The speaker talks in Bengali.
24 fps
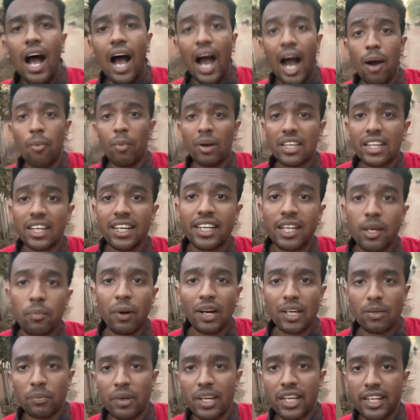আমাদের
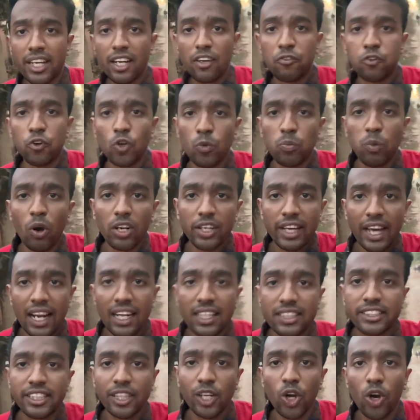ডিপার্টমেন্টের ফুটবল খেলা
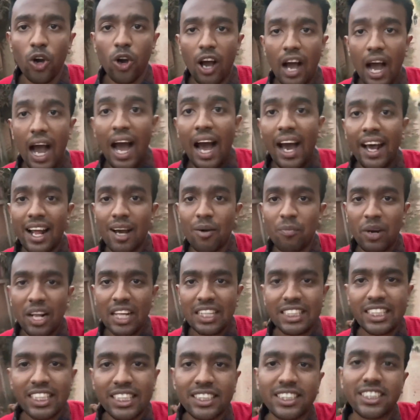ছিল আর আমরা
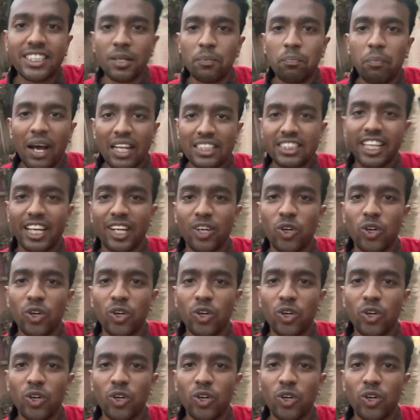জিতছি পাঁচ এক